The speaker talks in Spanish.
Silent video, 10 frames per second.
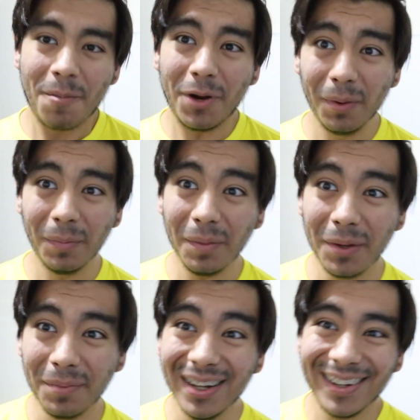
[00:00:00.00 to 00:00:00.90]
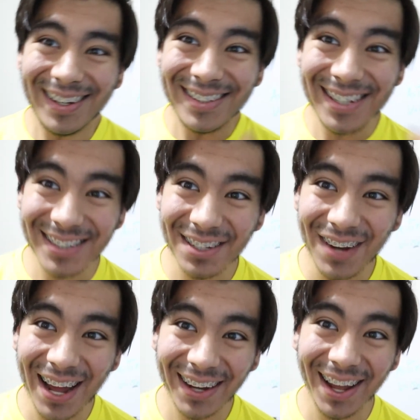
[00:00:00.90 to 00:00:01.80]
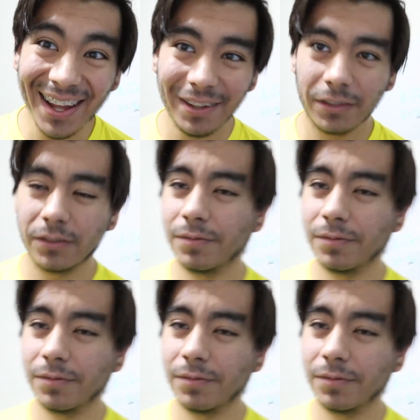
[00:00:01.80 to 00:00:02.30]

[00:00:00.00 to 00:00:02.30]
Pero mamá, mamá, es que esta es blanca.